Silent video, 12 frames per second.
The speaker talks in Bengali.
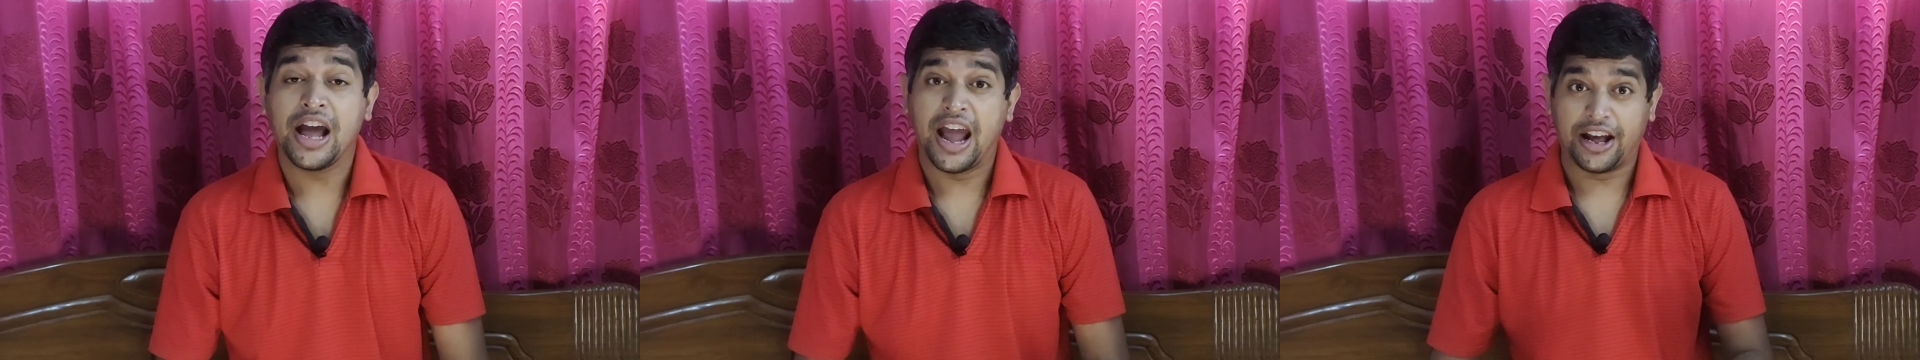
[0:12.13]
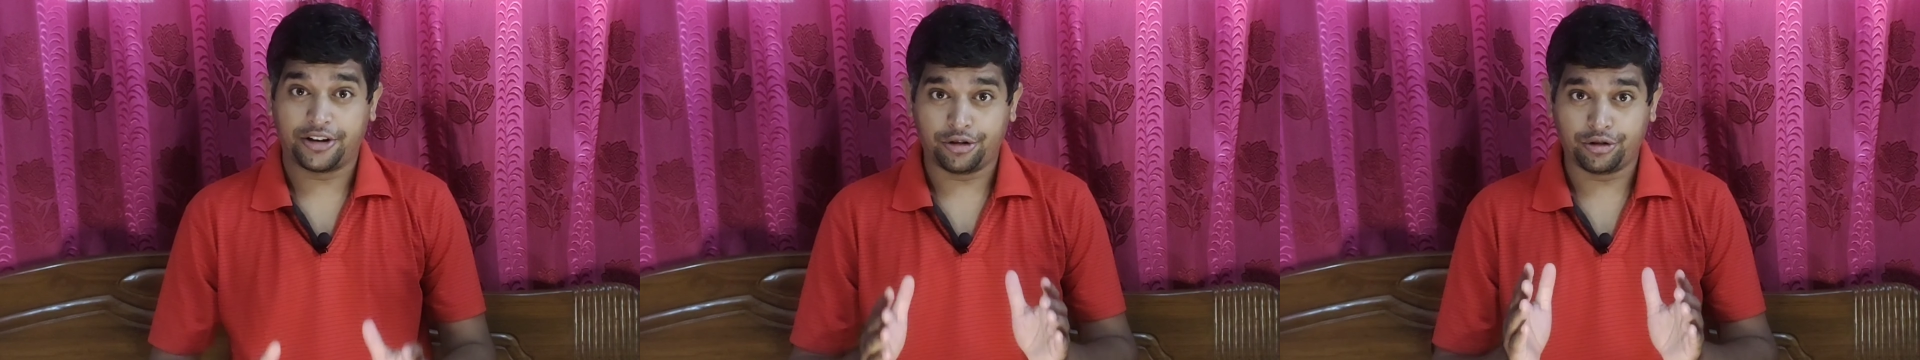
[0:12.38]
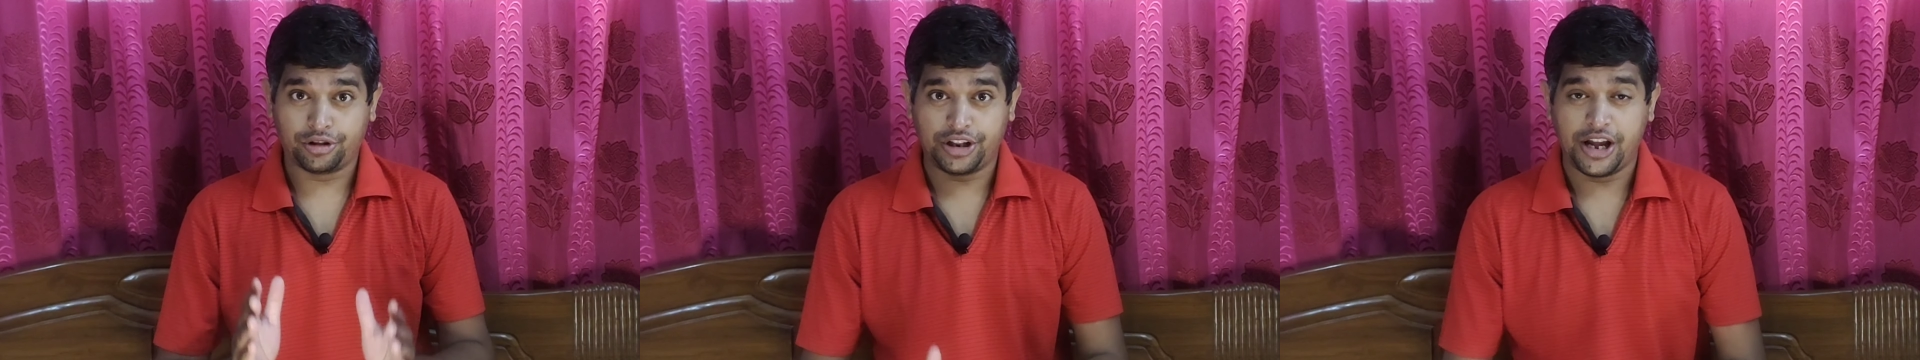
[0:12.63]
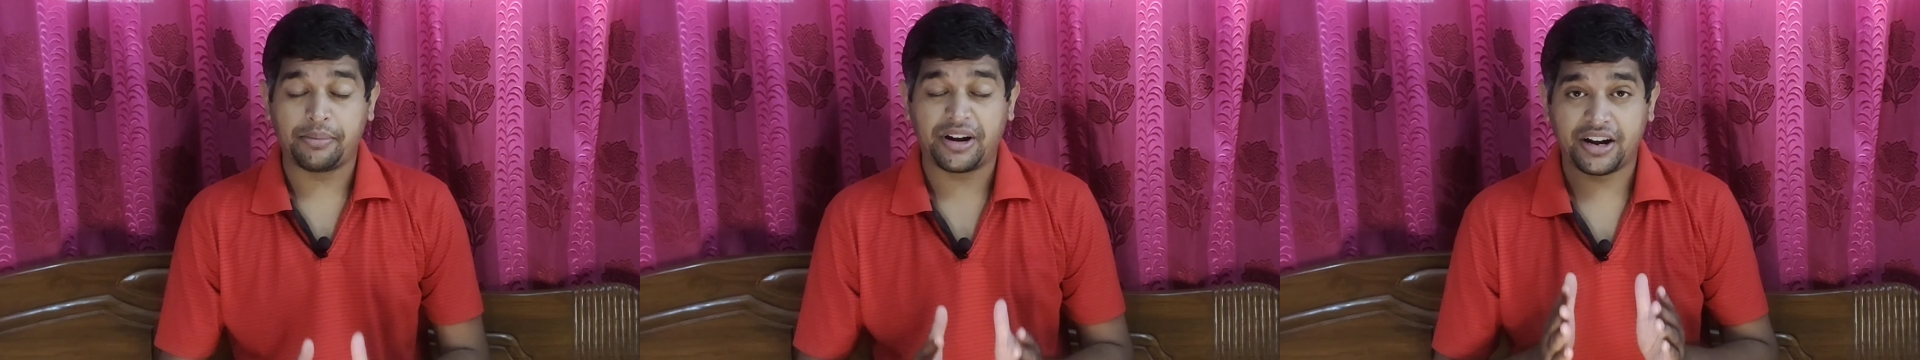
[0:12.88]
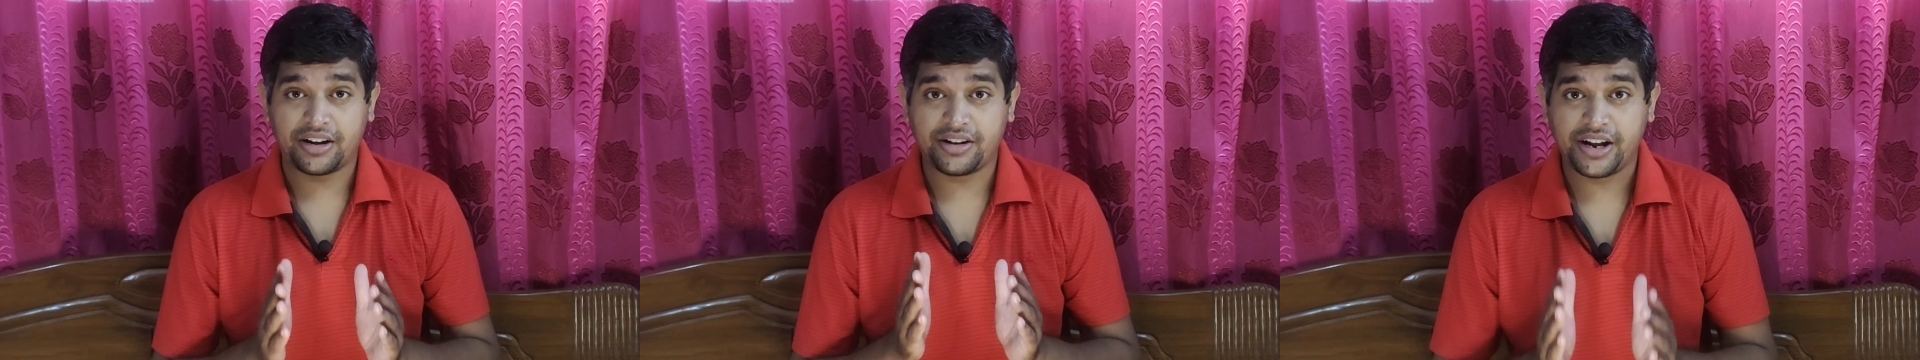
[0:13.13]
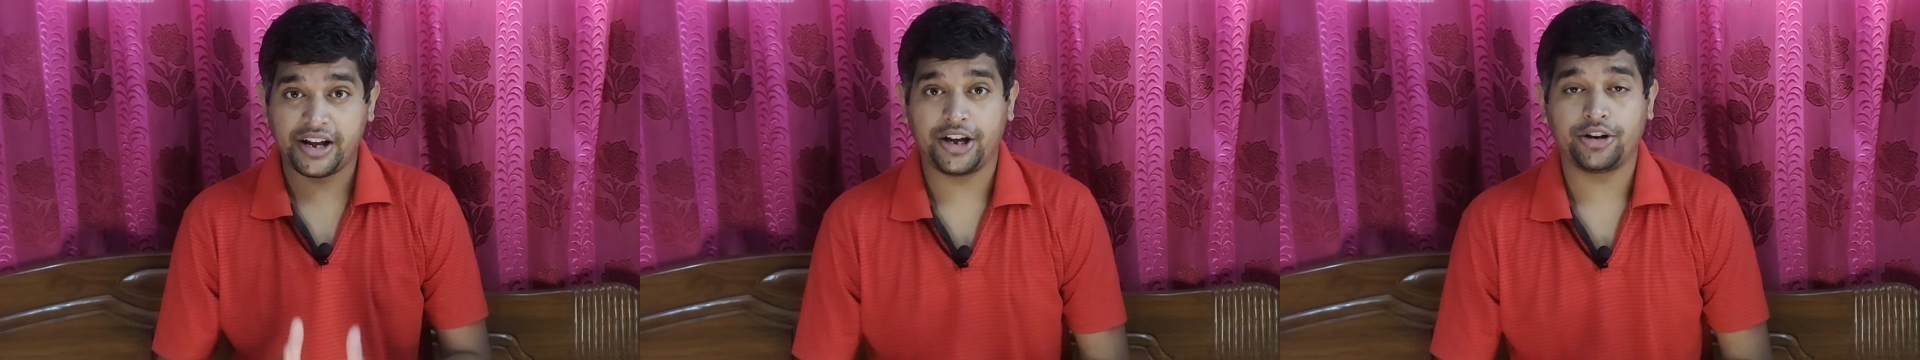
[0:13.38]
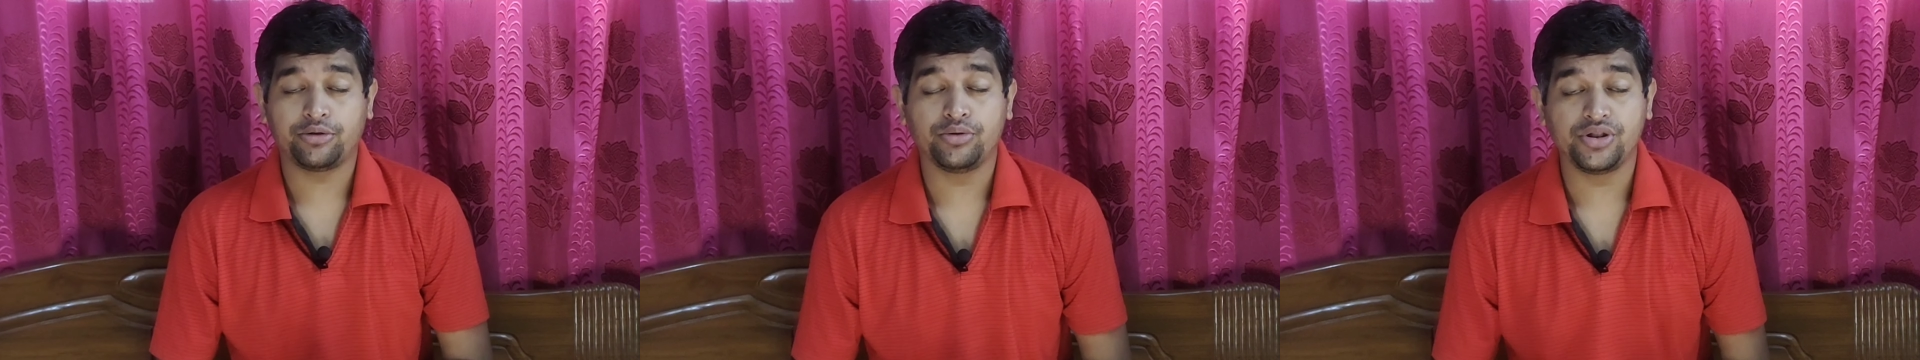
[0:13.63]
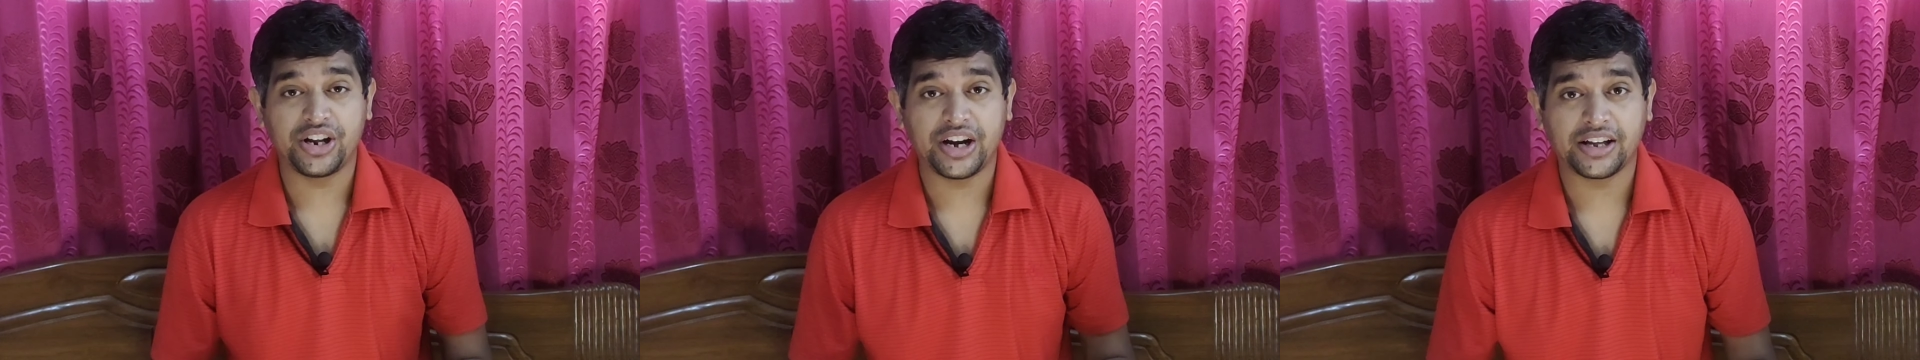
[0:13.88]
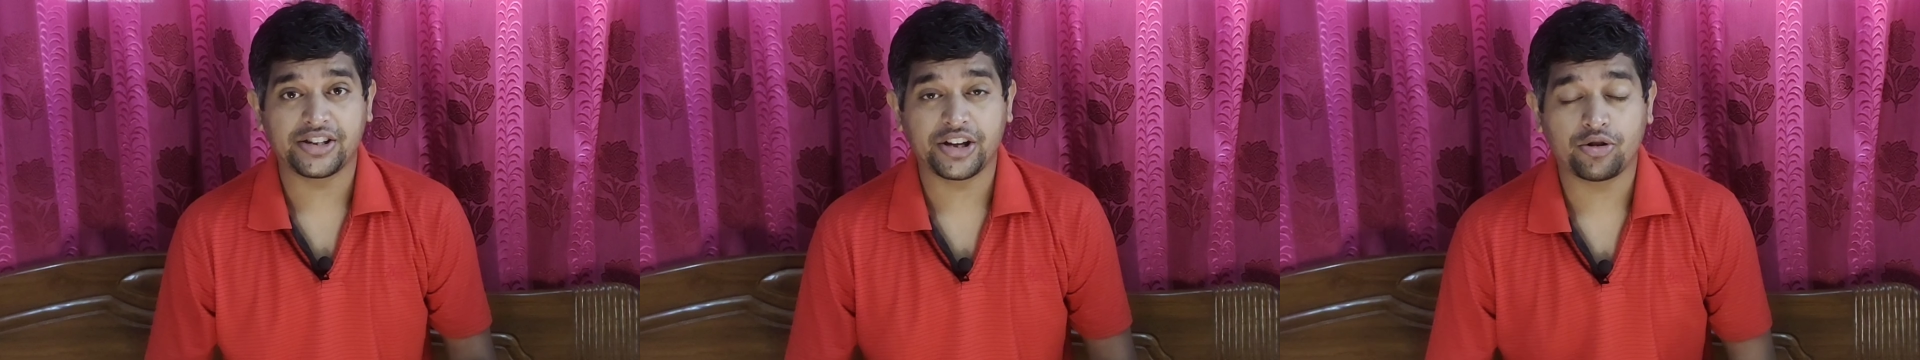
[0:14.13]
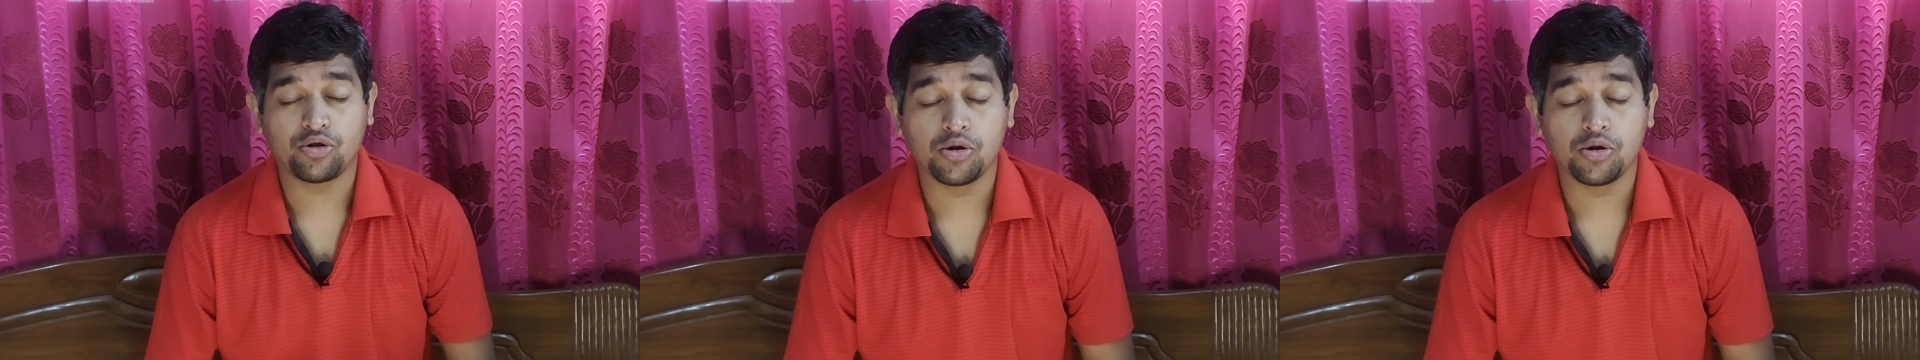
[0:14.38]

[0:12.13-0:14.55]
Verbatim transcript: হ্যাঁ সত্যি আপনারা ঠিকই শুনছেন আজকে